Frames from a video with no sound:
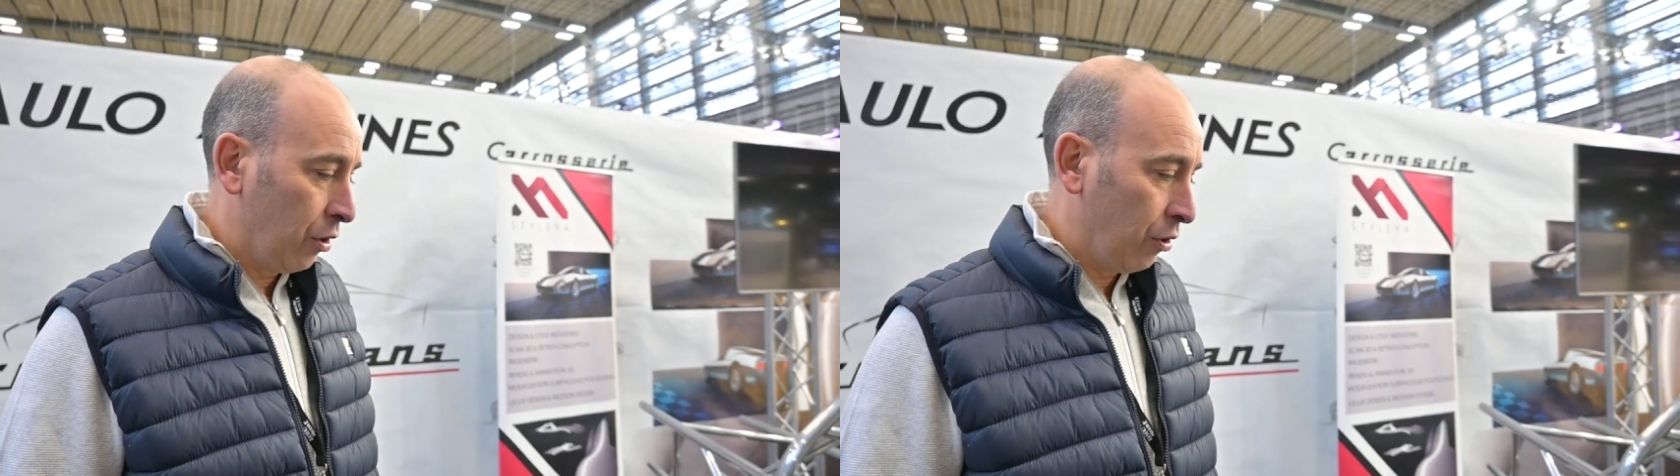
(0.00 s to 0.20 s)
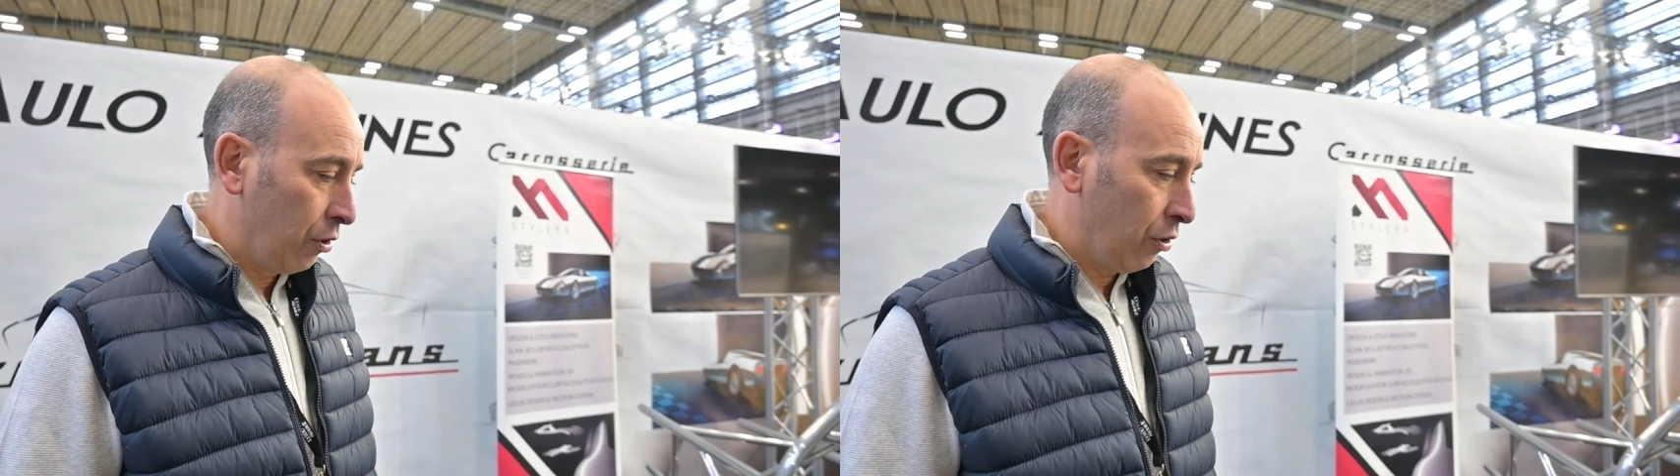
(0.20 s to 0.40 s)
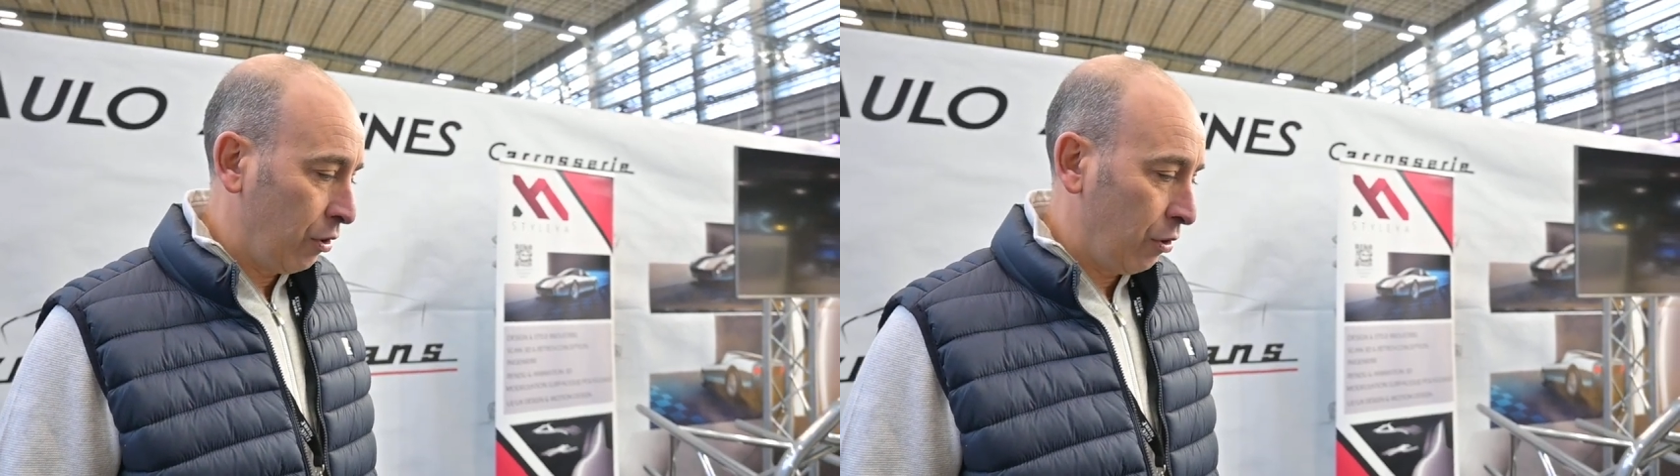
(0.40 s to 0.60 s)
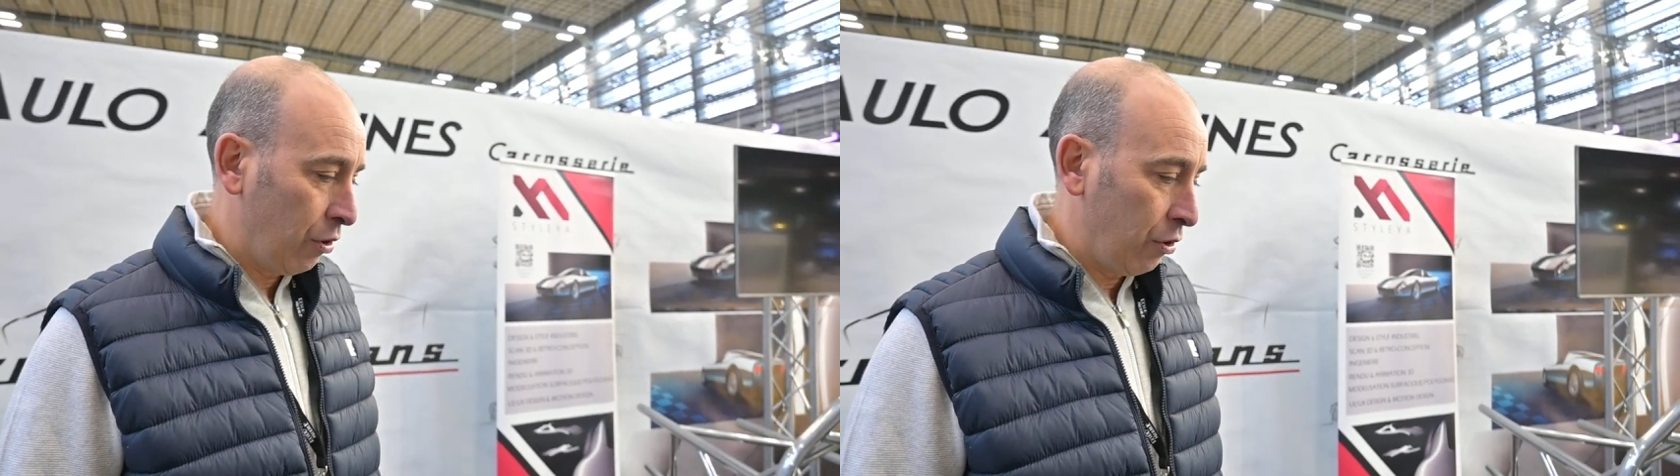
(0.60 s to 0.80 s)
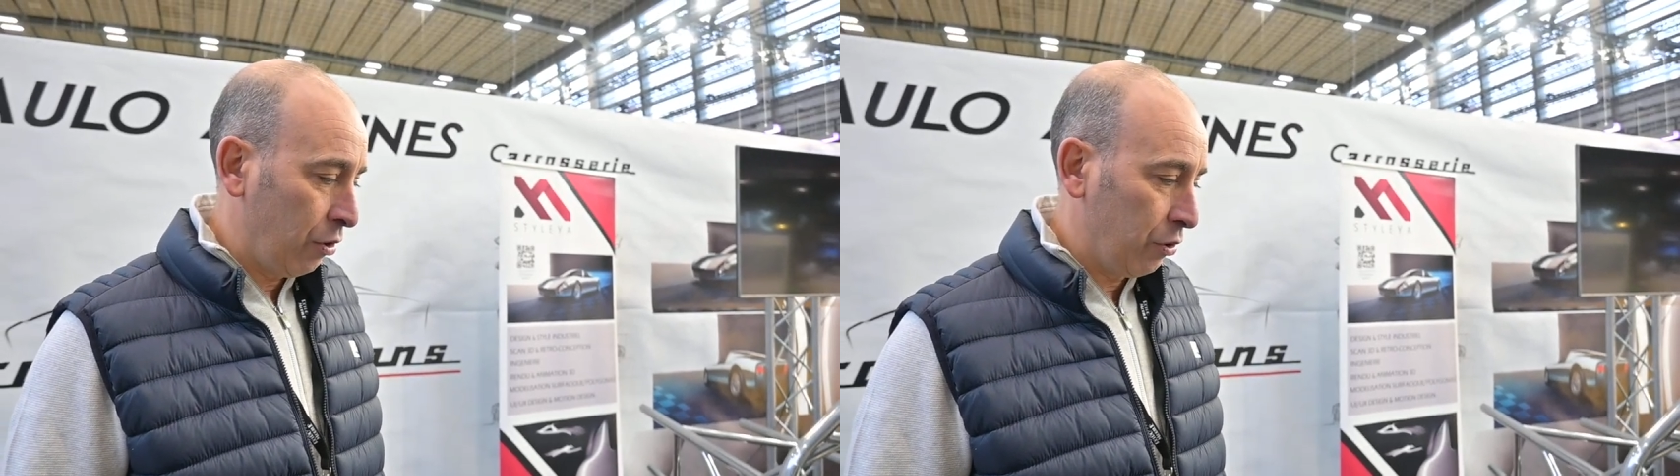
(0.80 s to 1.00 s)

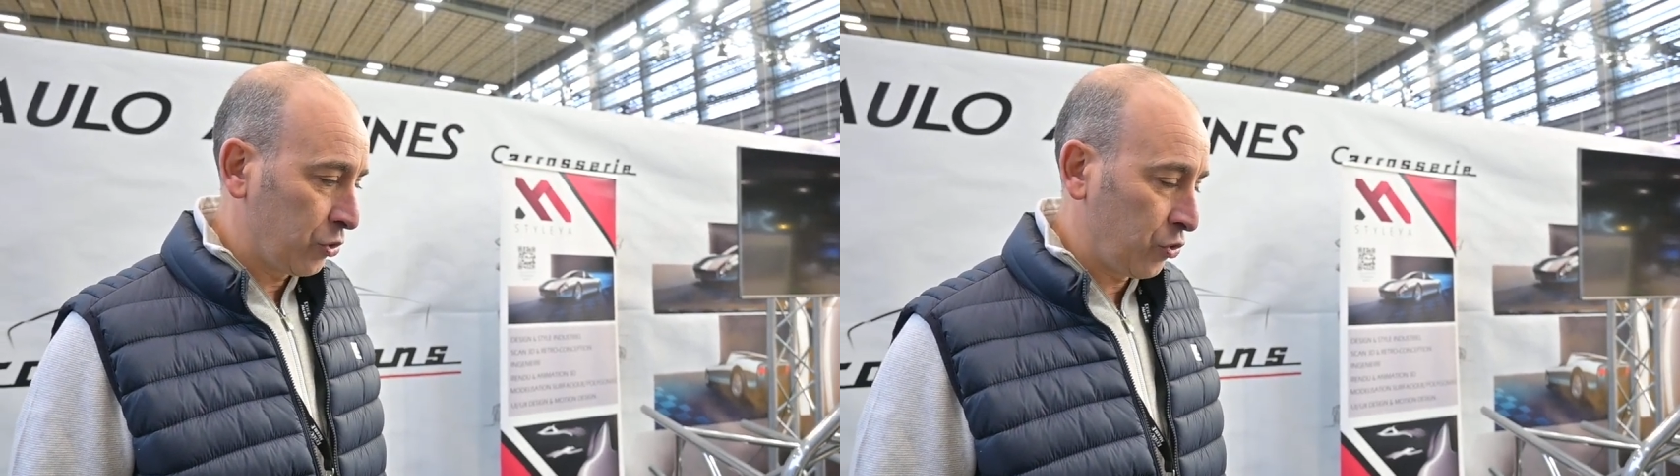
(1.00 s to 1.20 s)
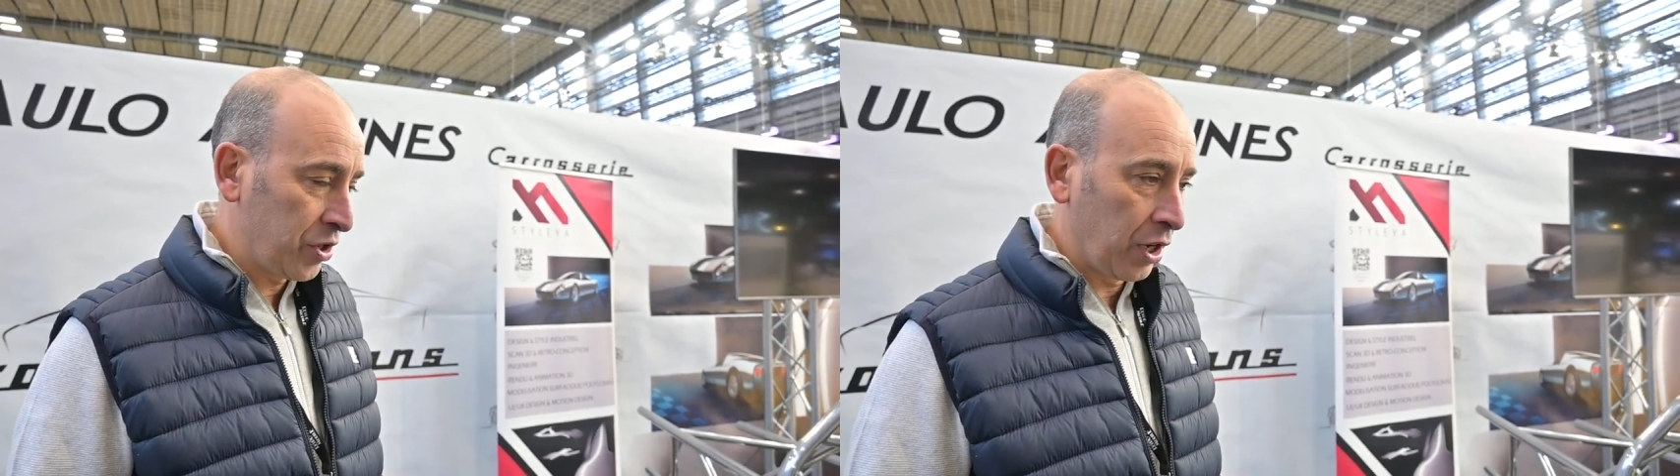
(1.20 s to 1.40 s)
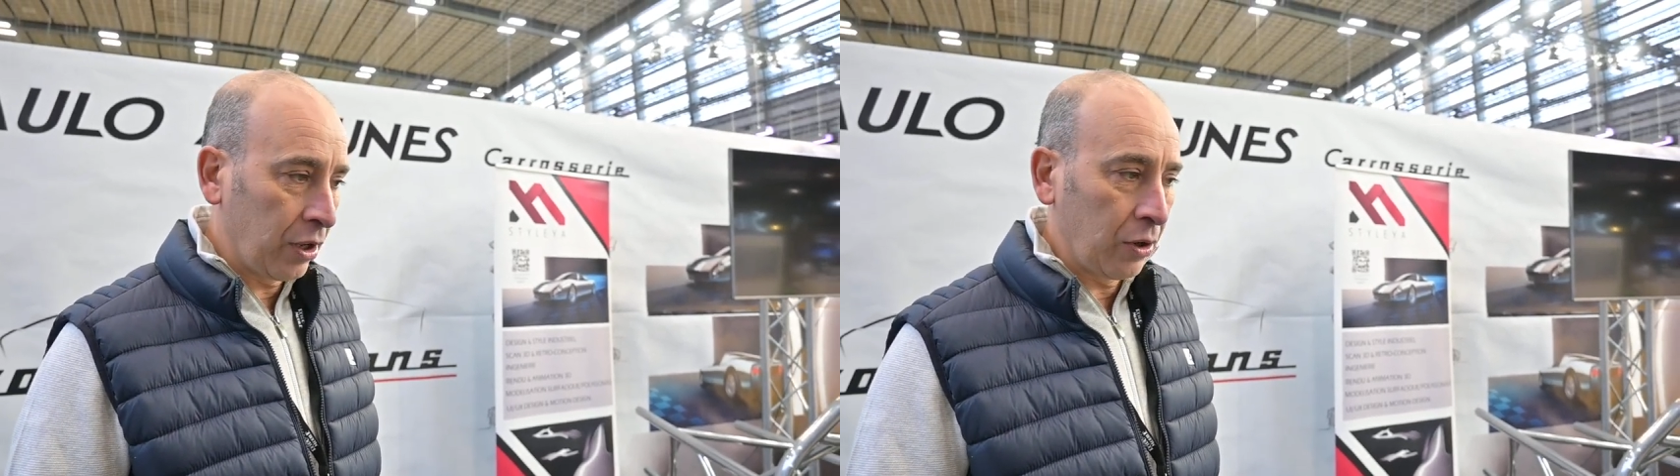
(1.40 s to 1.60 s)
je veux dire,